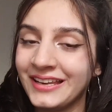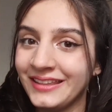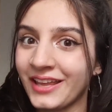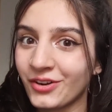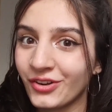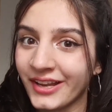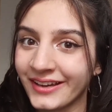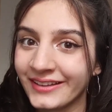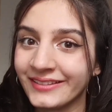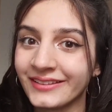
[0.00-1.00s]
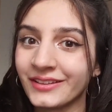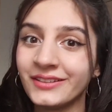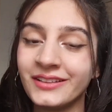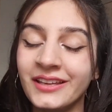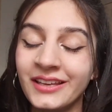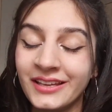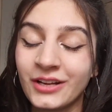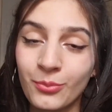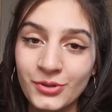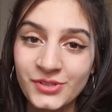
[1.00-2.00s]
Lidiar con la gente.
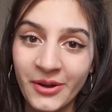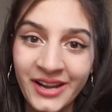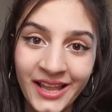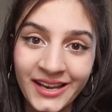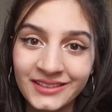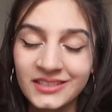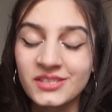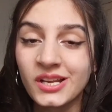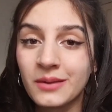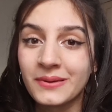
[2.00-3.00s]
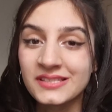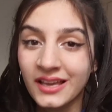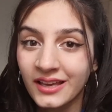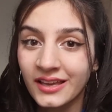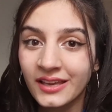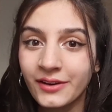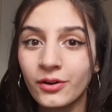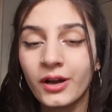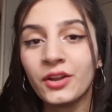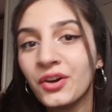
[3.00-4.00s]
Como sabrán, la atención al
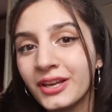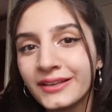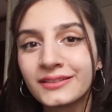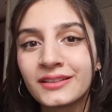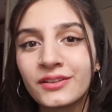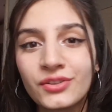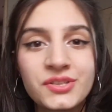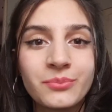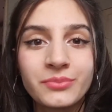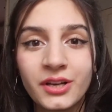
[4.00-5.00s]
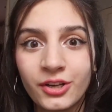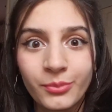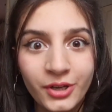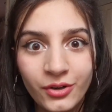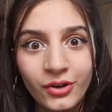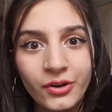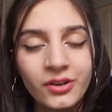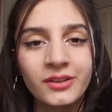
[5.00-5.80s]
pasajero, a los clientes, no siempre es lo mejor.